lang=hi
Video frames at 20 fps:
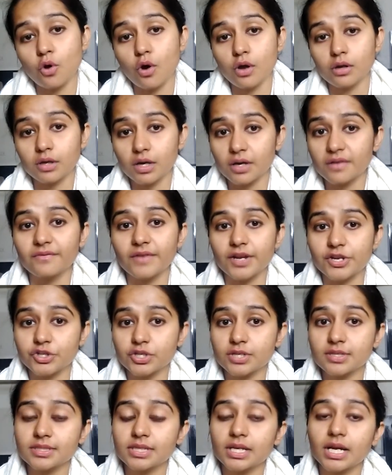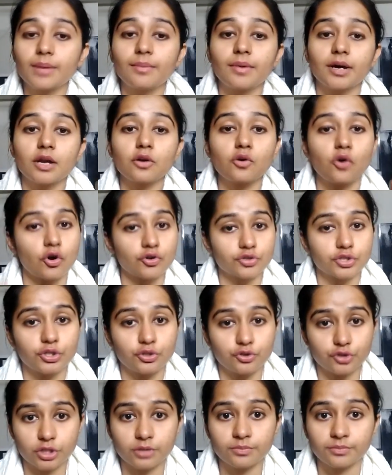और कन्वेंशन से हमारा
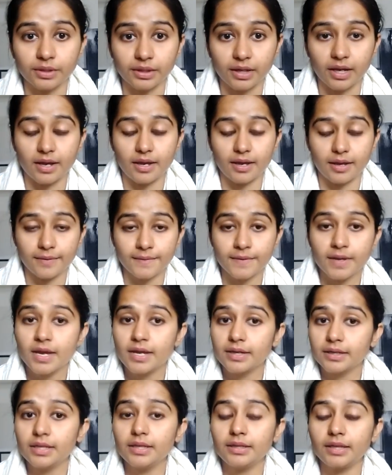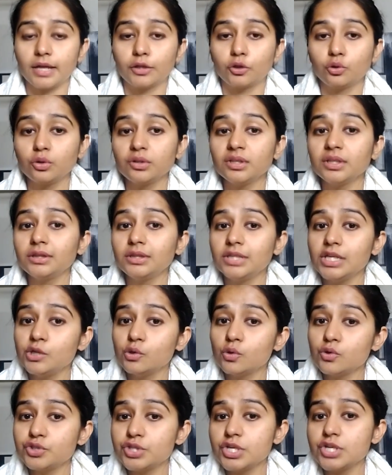कॉन्स्टिट्यूशन बना है ठीक है तो ये
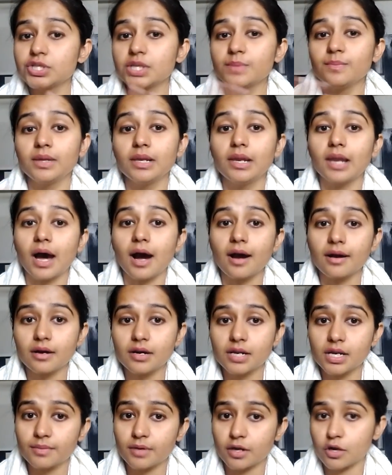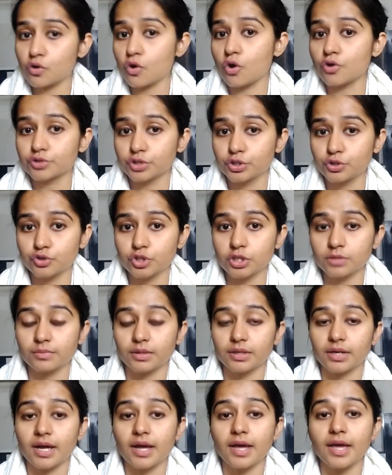तीनों चीज़ें मिलाकर हमारा कॉन्स्टिट्यूशन
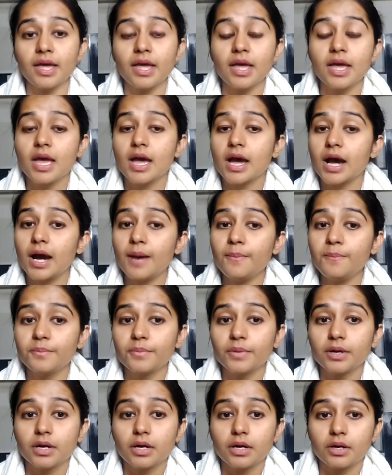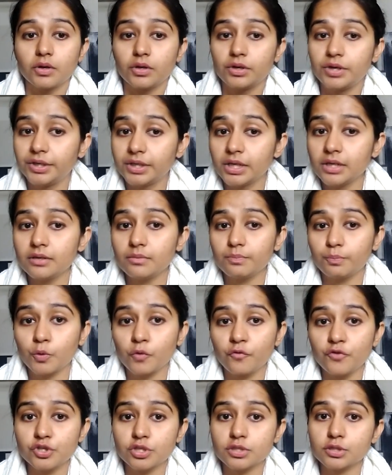बना है अब रिटर्न
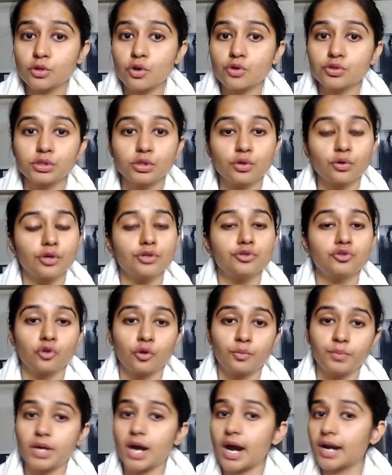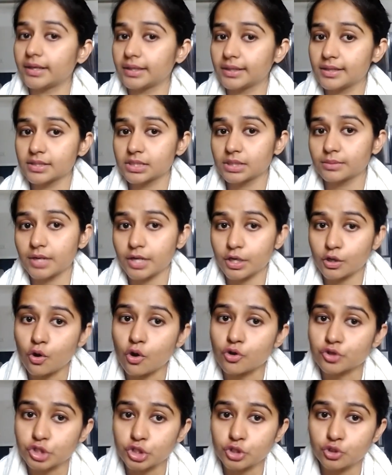प्रोविजंस कौन से हो गए जो भी आर्टिकल्स हमारे
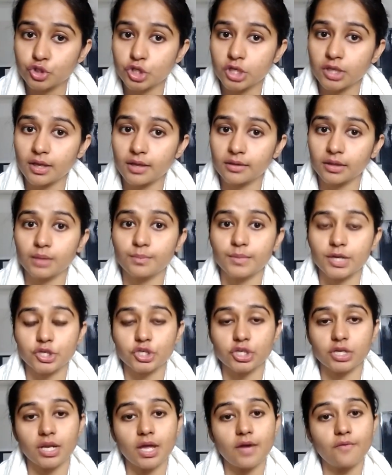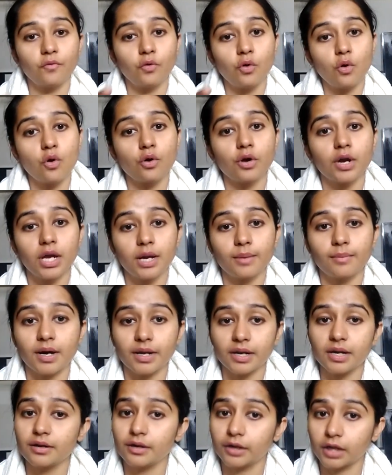कॉन्स्टिट्यूशन के अंदर मेंशन है वो हो गए
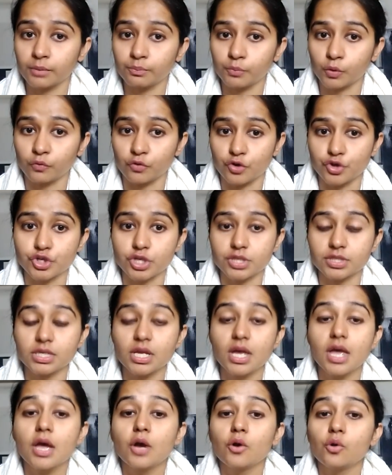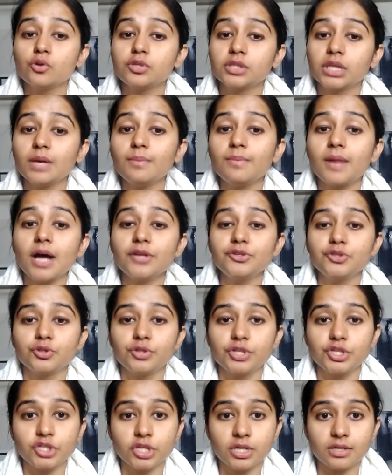हमारे रिटर्न प्रोविजंस उसके बाद
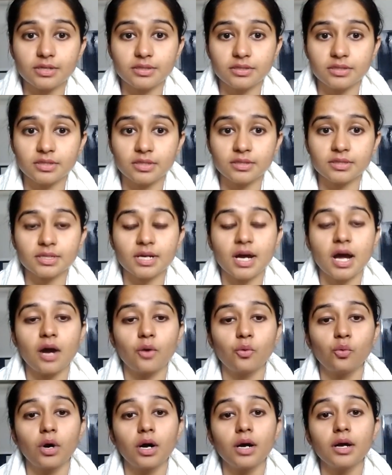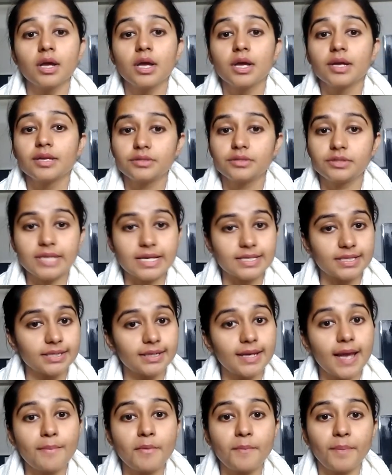जुडिशियल डिसीजंस कहाँ हुआ जैसे
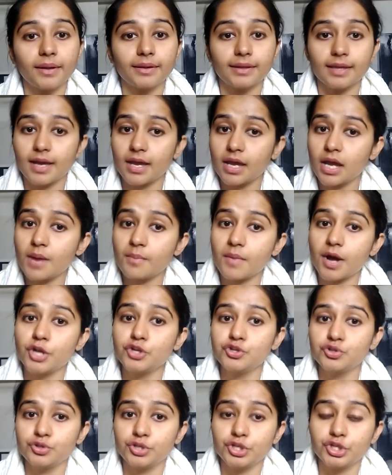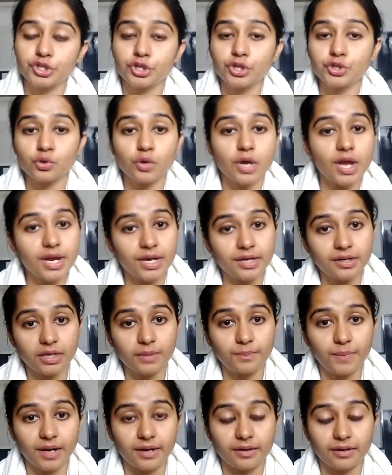कि हमें पता है हमारी जुडिशरी जो है
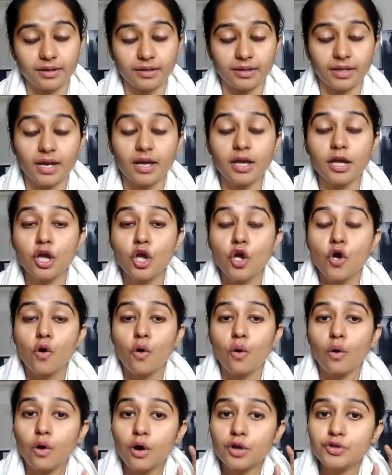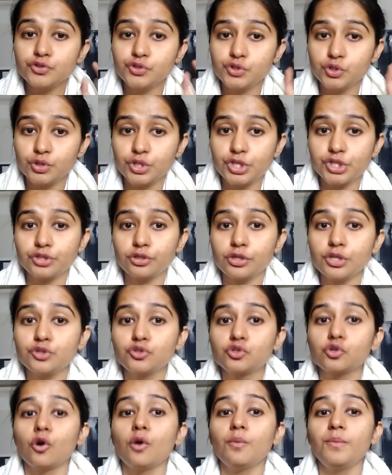इंडिपेंडेंट है और जुडिशरी
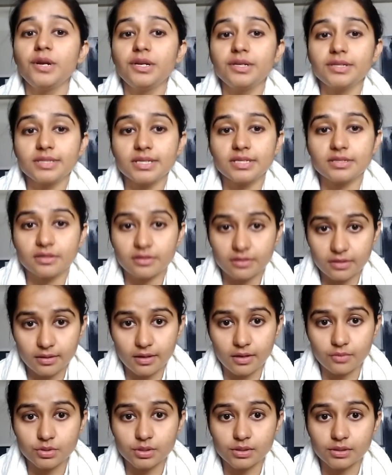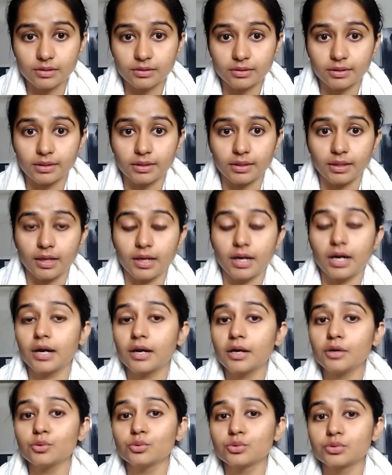जो भी डिसीजन अनाउंस करती है
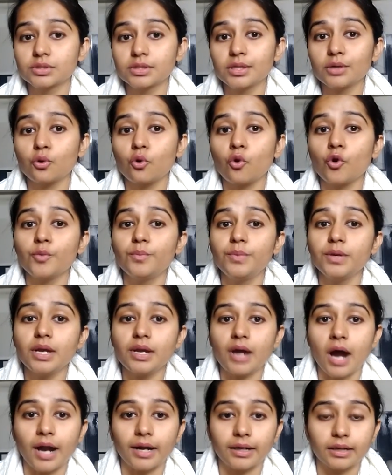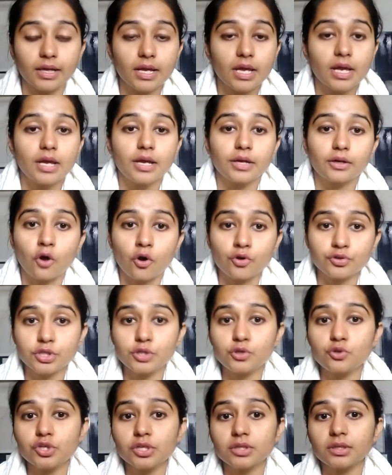अगर उससे कोई भी आर्ट
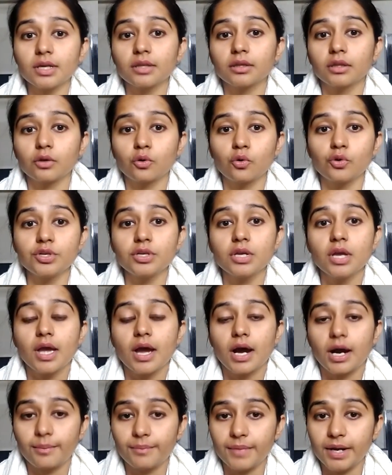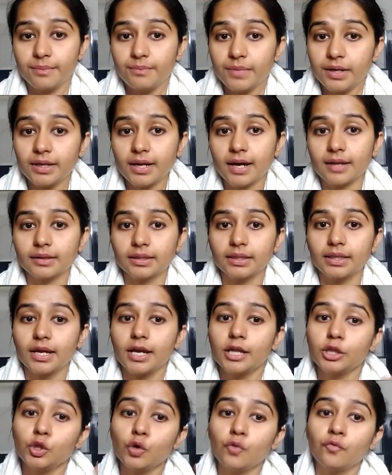कॉन्स्टिट्यूशन के अंदर कोई अमेंडमेंट आती
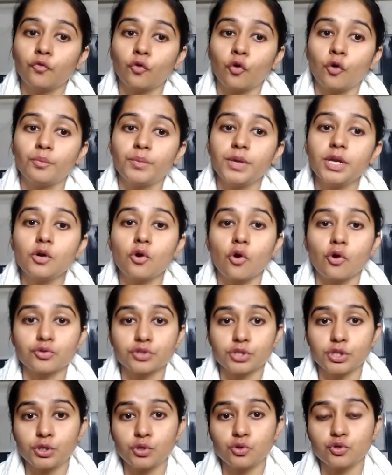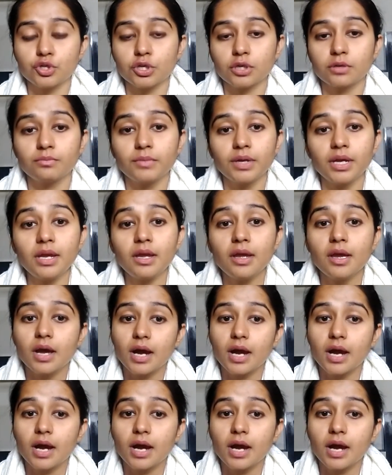है तो वो भी कॉन्स्टिट्यूशन में